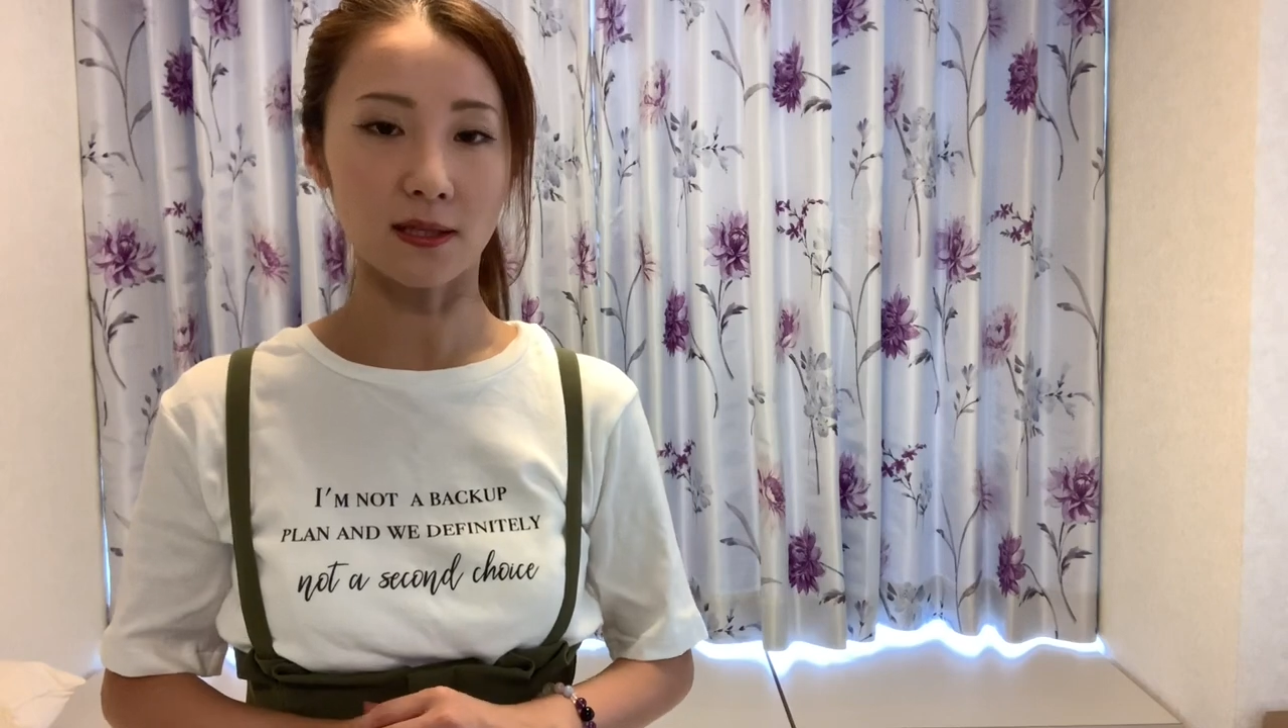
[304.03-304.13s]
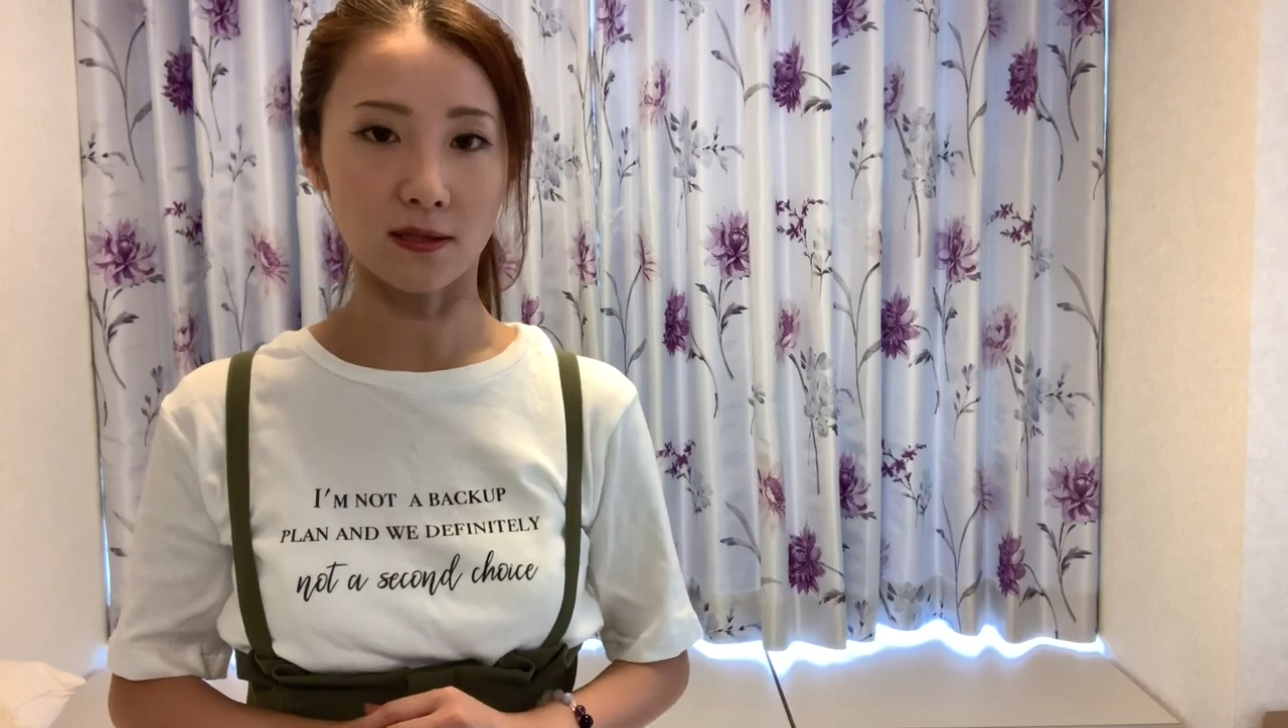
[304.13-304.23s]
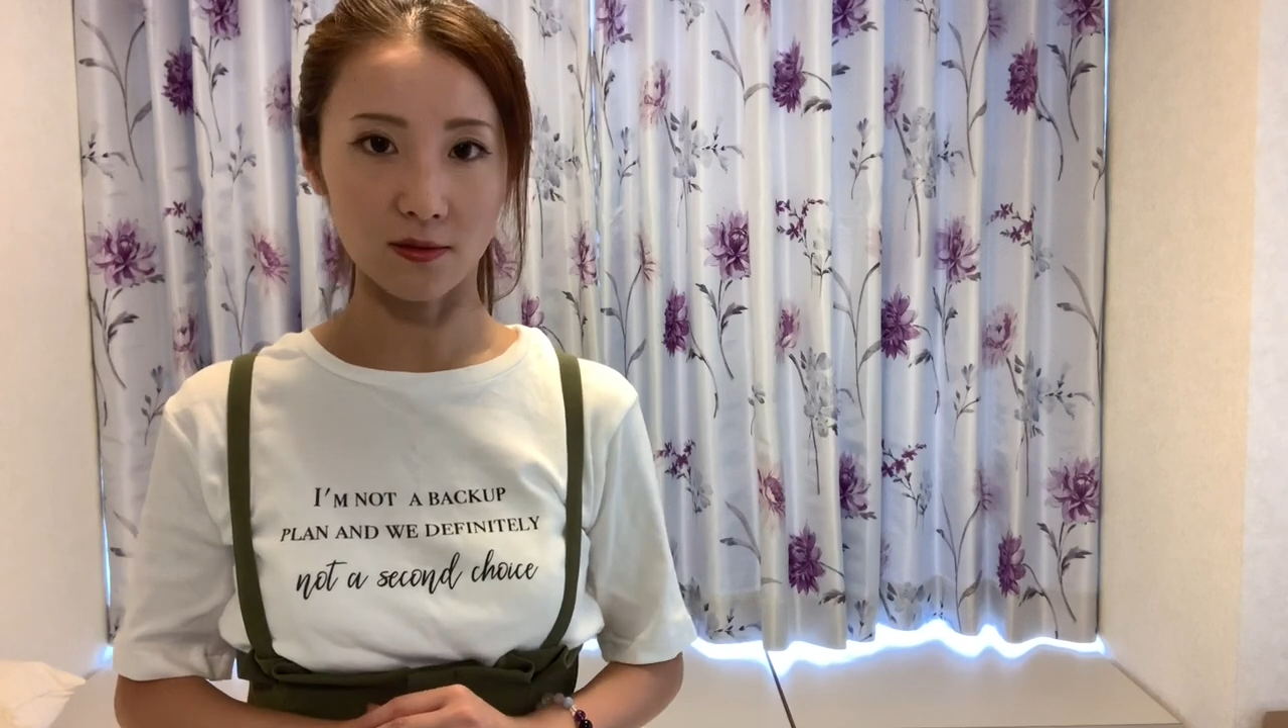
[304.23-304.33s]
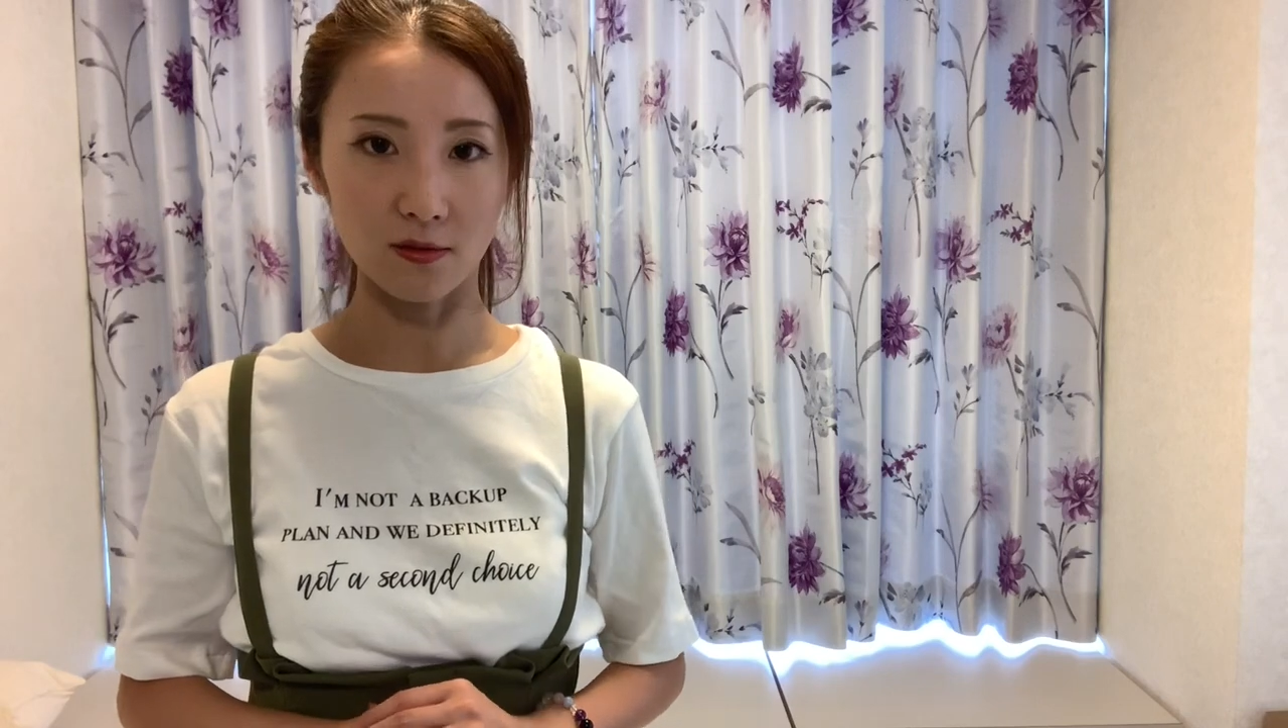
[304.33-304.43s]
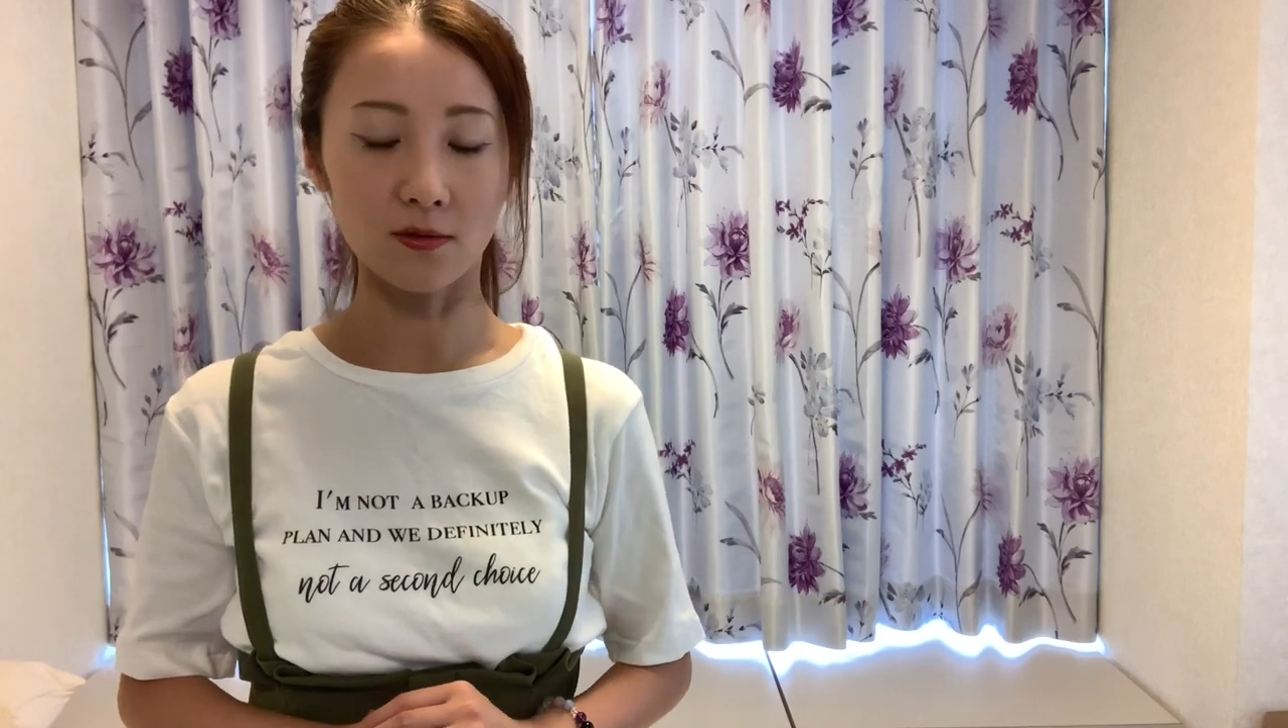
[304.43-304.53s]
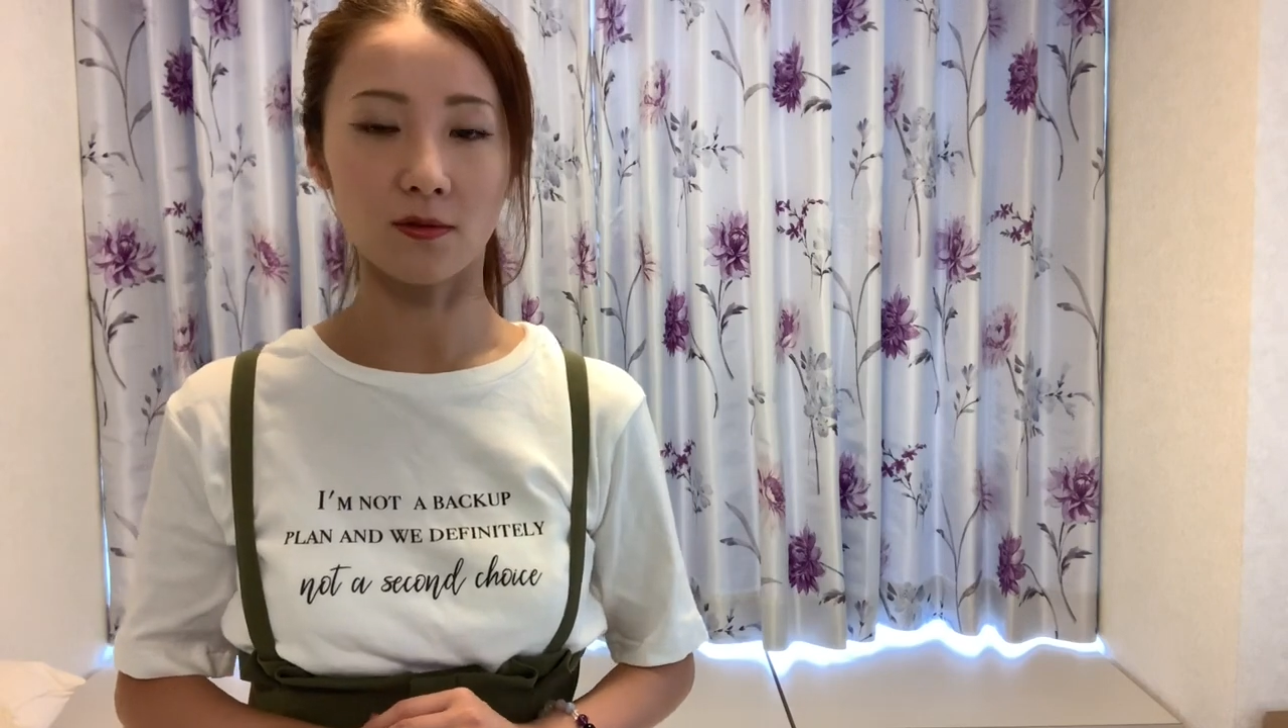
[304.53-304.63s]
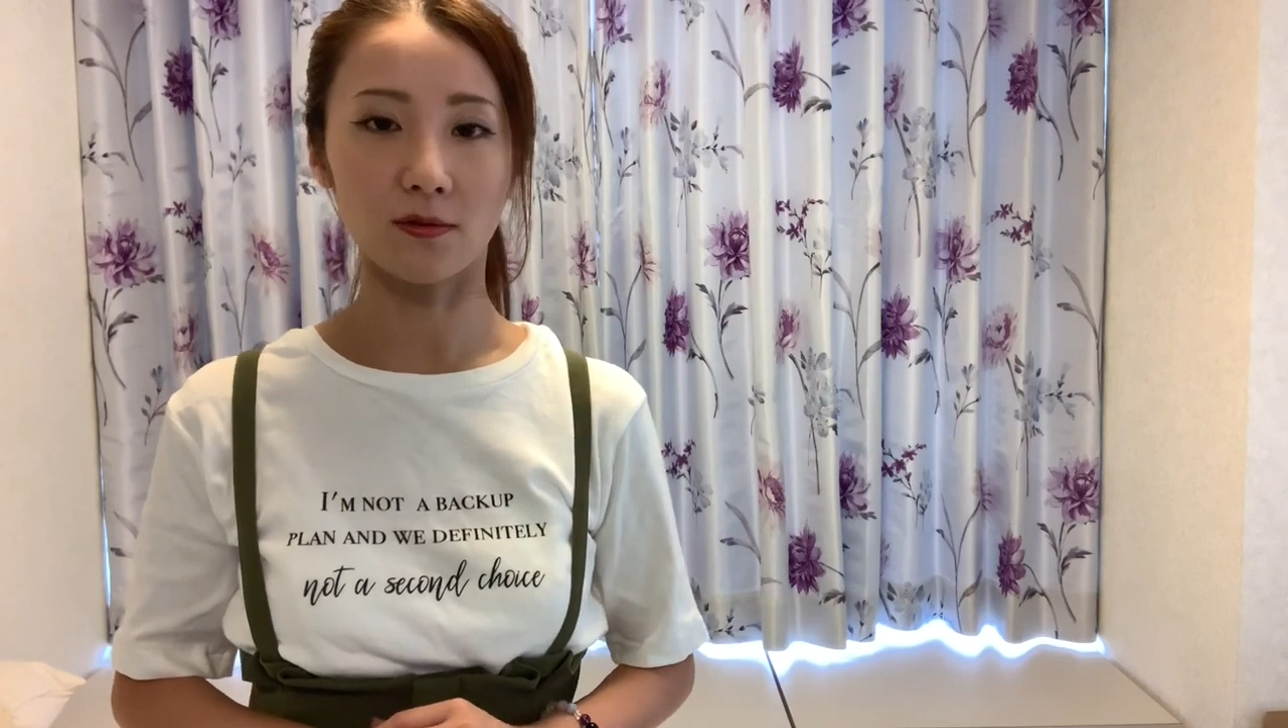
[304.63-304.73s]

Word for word: て作ろうと